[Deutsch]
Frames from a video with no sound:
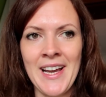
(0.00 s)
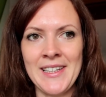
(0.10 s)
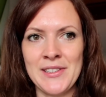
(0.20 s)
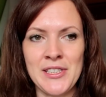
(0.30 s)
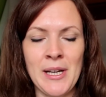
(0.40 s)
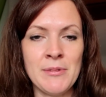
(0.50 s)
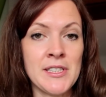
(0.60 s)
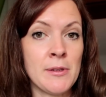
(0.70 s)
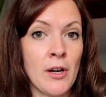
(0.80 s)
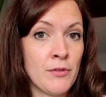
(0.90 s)
Also ich habe
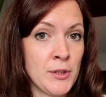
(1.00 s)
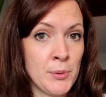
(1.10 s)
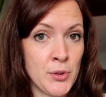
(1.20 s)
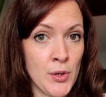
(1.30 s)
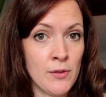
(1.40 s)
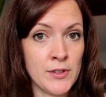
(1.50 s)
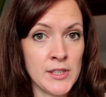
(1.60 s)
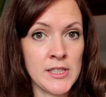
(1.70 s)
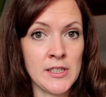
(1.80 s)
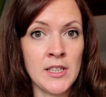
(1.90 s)
das auf die
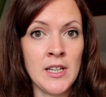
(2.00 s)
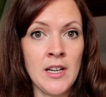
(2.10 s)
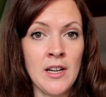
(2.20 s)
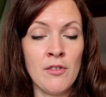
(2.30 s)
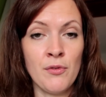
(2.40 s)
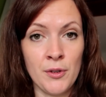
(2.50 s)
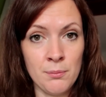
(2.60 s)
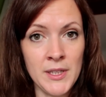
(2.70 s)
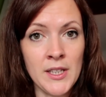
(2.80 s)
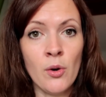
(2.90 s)
Bedürfnisse von
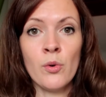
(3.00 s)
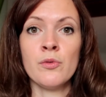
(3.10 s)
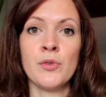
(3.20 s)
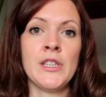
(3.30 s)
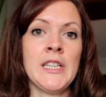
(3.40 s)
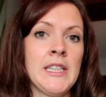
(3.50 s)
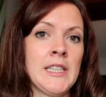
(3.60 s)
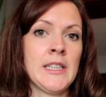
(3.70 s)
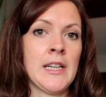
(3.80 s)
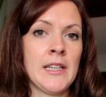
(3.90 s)
mir und von den
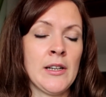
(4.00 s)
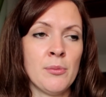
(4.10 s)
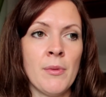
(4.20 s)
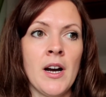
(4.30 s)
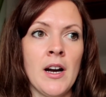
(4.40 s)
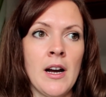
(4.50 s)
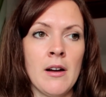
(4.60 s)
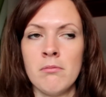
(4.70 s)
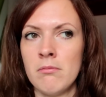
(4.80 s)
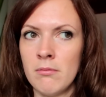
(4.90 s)
Kindern immer
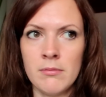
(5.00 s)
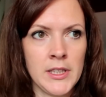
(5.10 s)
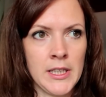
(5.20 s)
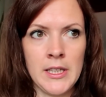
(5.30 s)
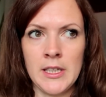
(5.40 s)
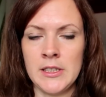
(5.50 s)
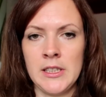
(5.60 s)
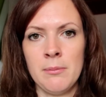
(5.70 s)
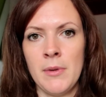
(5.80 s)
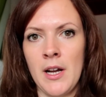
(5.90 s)
je
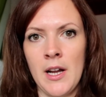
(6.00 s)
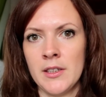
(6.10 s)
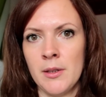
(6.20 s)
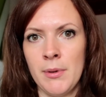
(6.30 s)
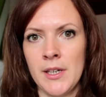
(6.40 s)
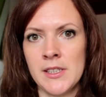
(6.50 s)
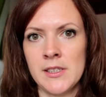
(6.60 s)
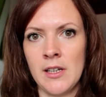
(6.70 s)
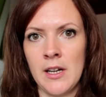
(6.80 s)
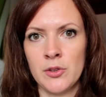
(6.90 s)
nachdem
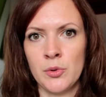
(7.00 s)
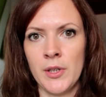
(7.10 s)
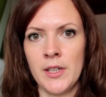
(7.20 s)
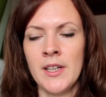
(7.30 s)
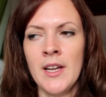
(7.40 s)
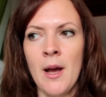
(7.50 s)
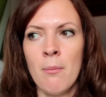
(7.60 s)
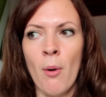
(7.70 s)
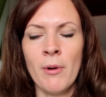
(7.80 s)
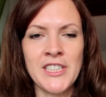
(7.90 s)
angepasst aktuell.
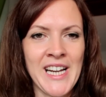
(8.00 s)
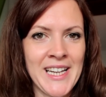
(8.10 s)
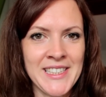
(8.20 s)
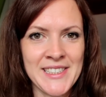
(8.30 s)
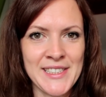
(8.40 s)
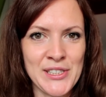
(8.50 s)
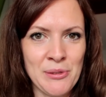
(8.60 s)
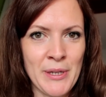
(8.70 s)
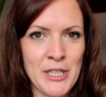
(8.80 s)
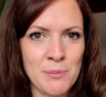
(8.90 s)
Momentan ist es
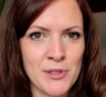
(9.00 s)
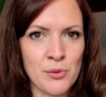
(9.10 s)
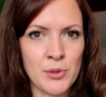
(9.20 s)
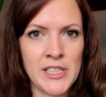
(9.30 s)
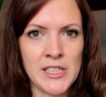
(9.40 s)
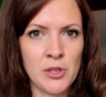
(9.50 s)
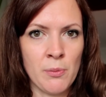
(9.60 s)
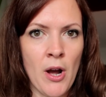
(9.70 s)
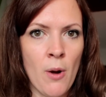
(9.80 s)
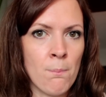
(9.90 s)
zum Beispiel so, dass ich
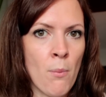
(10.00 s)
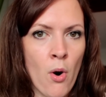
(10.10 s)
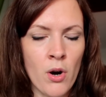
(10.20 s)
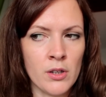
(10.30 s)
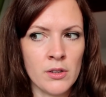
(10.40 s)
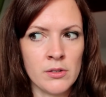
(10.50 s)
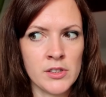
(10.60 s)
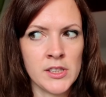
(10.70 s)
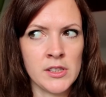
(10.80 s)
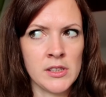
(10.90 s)
überhaupt
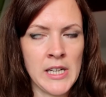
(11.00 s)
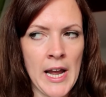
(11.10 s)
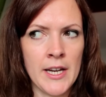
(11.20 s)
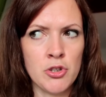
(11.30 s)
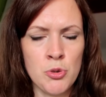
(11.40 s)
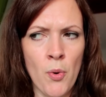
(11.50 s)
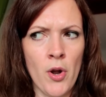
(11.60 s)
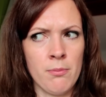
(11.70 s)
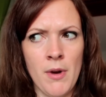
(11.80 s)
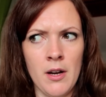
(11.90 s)
morgens keinen
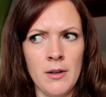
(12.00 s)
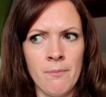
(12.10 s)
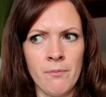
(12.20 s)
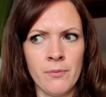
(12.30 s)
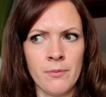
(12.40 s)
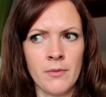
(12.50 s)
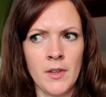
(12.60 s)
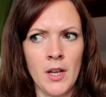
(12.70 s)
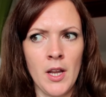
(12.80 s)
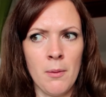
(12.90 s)
Sport mache.
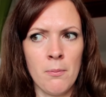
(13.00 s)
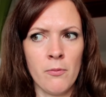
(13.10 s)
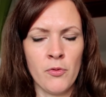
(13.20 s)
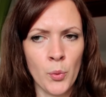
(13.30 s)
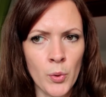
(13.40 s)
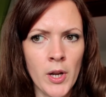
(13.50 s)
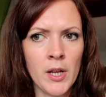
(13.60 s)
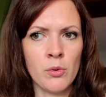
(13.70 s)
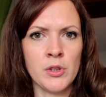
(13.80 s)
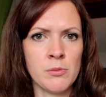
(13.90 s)
Im
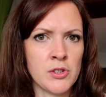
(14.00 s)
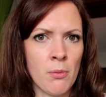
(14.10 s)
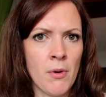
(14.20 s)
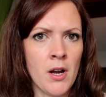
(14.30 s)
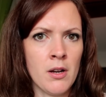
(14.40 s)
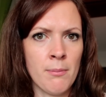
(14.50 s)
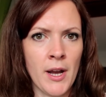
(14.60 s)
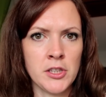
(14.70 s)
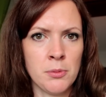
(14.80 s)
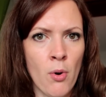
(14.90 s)
Frühling und im Sommer
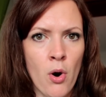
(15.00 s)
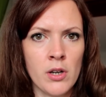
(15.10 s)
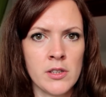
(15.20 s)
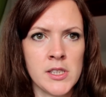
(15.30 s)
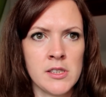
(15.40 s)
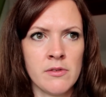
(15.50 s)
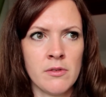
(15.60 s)
mache ich morgens